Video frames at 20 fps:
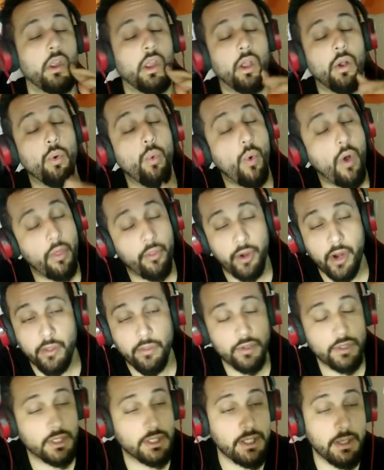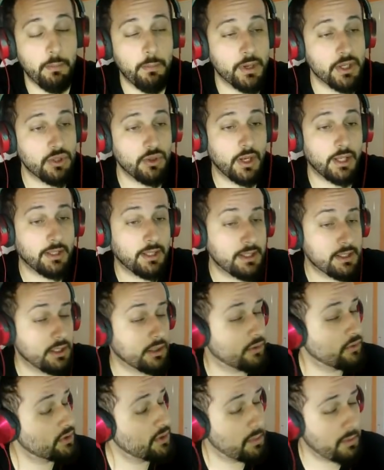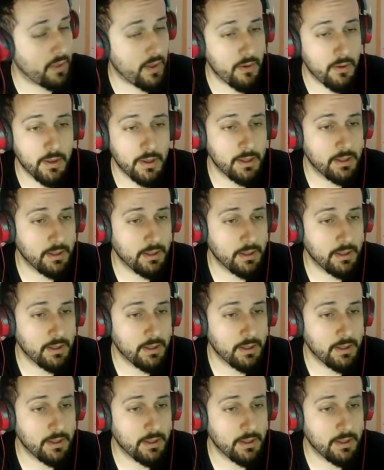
Qué jugadorazo, es que es impresionante, chicos, de verdad.